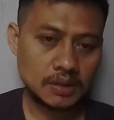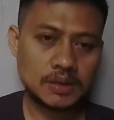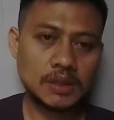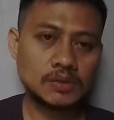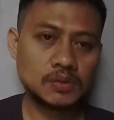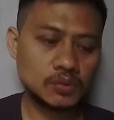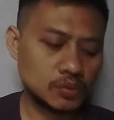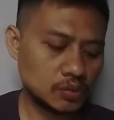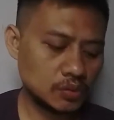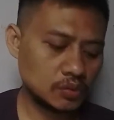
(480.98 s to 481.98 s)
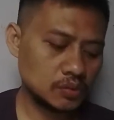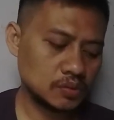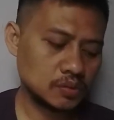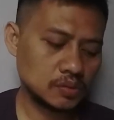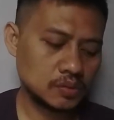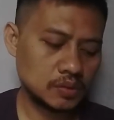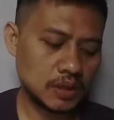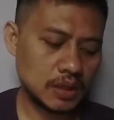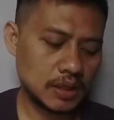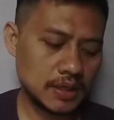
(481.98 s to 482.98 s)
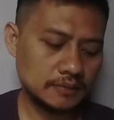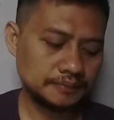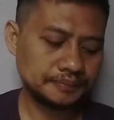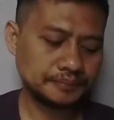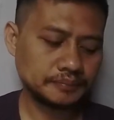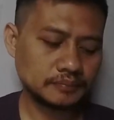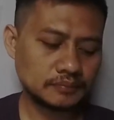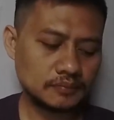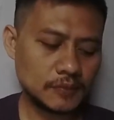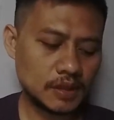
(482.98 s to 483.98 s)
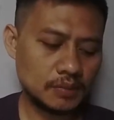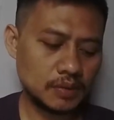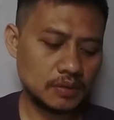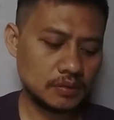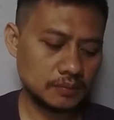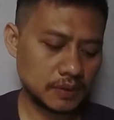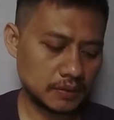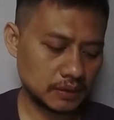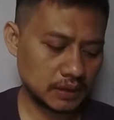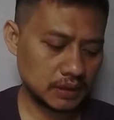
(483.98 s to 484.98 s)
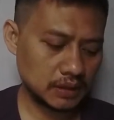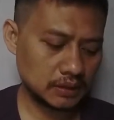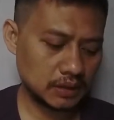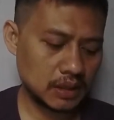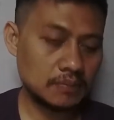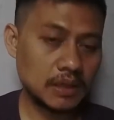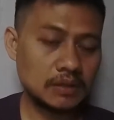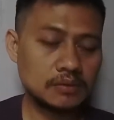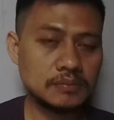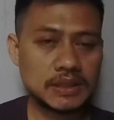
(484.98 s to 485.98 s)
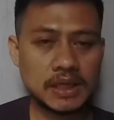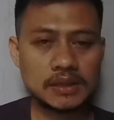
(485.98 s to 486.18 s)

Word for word: Yang tujuh, gunakan produk perawatan yang tidak mengandung minyak